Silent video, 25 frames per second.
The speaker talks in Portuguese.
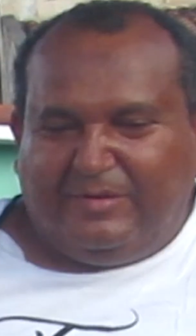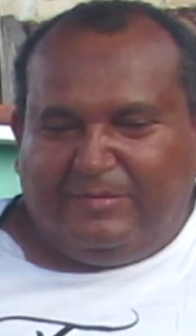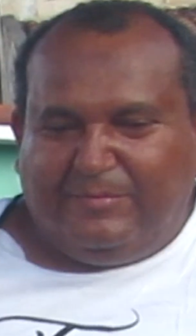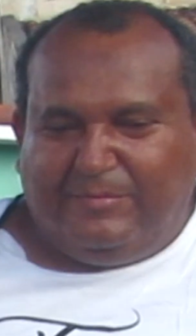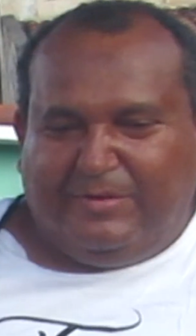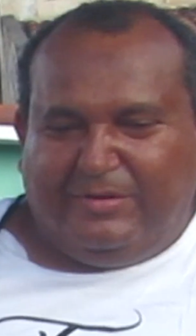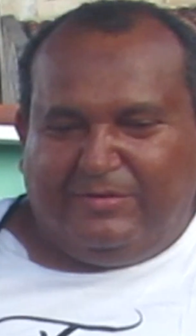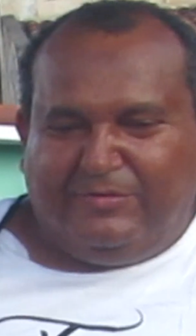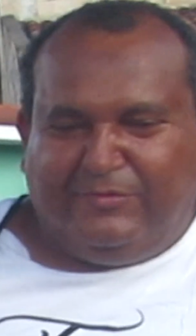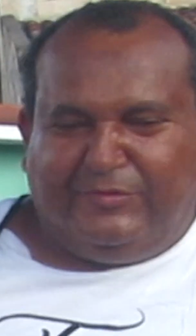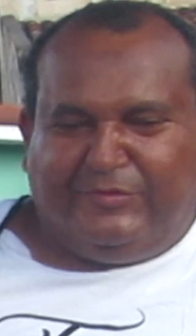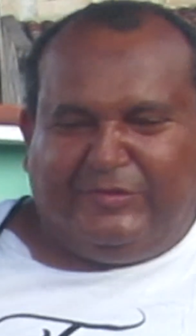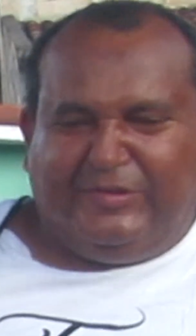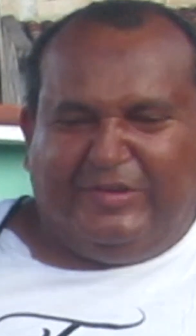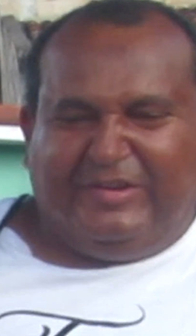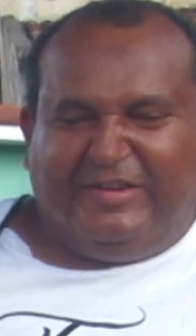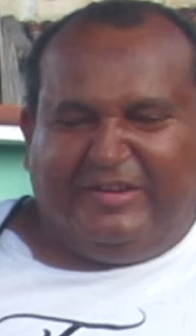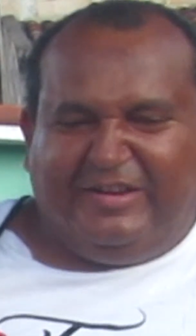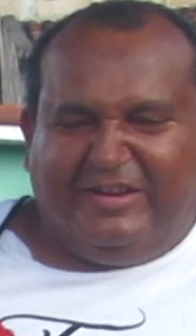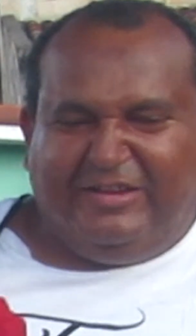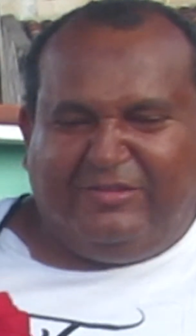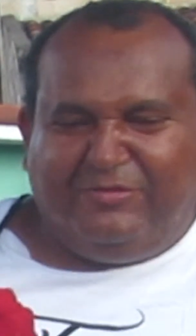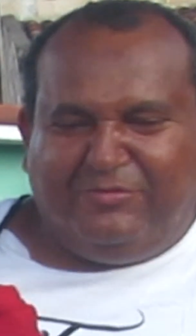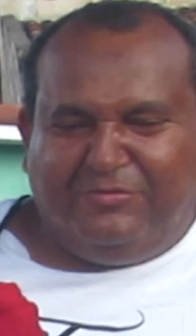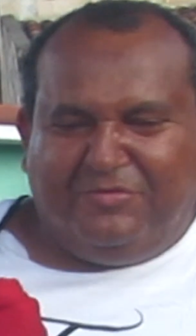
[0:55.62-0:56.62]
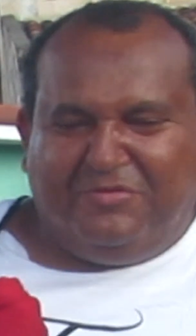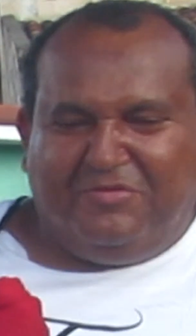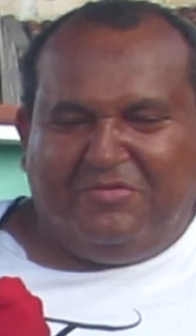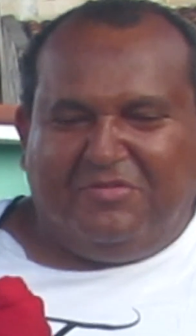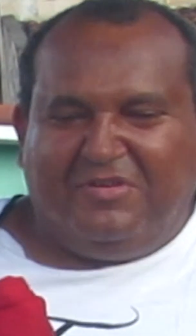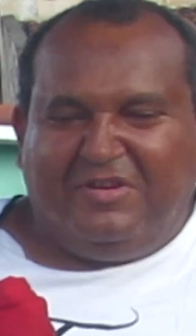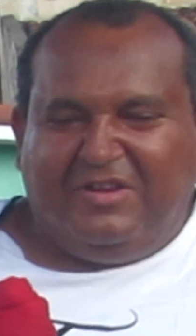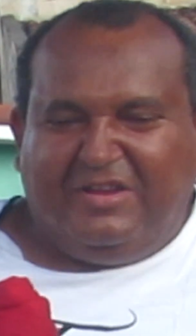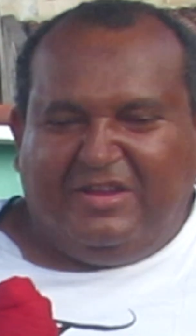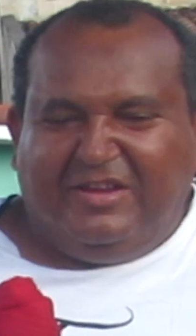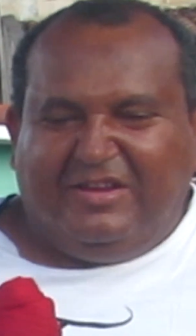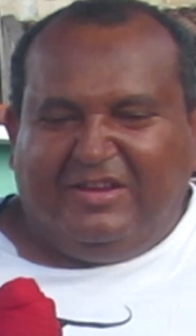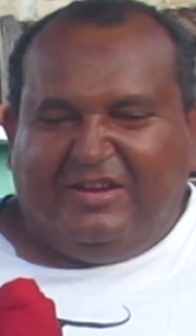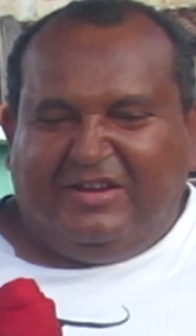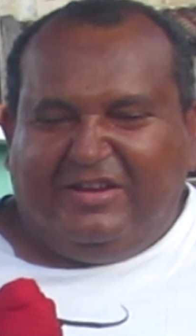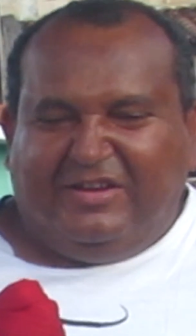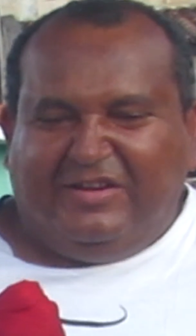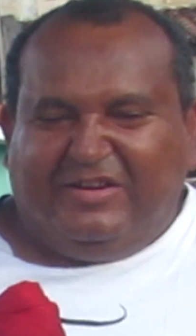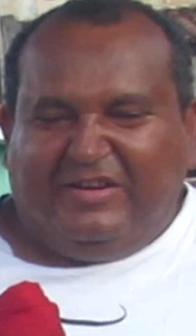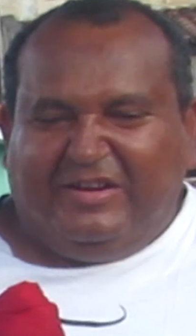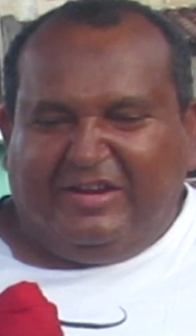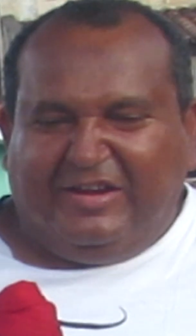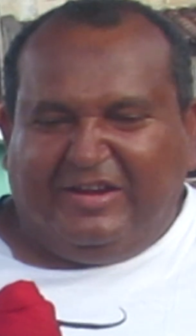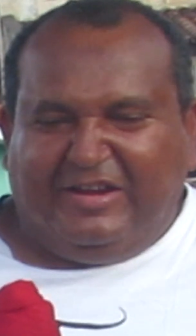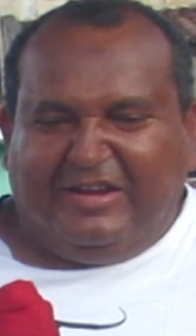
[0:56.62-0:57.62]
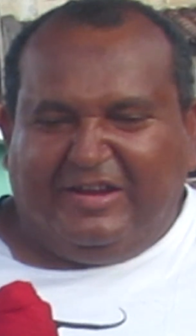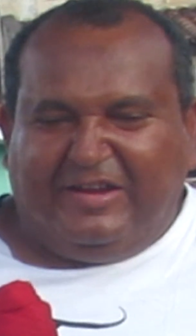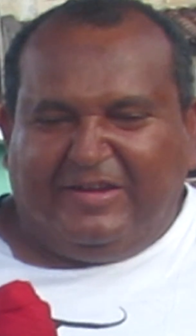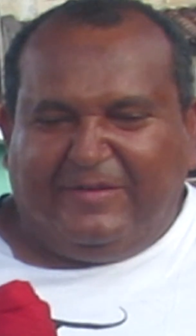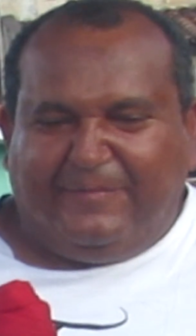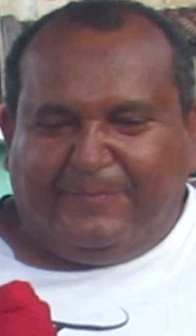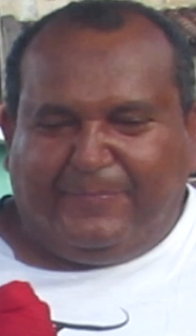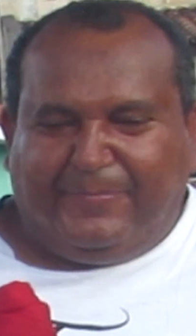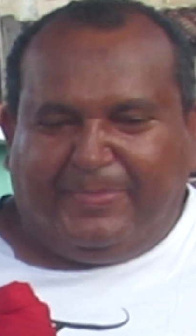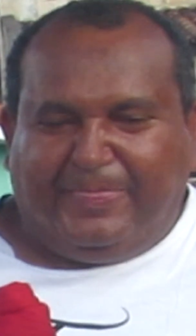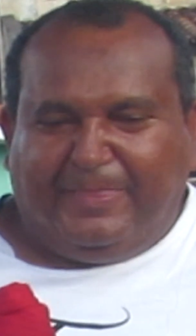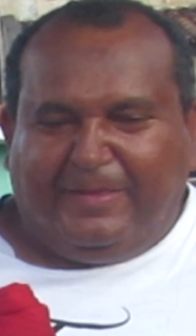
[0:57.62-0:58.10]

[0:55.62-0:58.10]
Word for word: Bem, o segredo é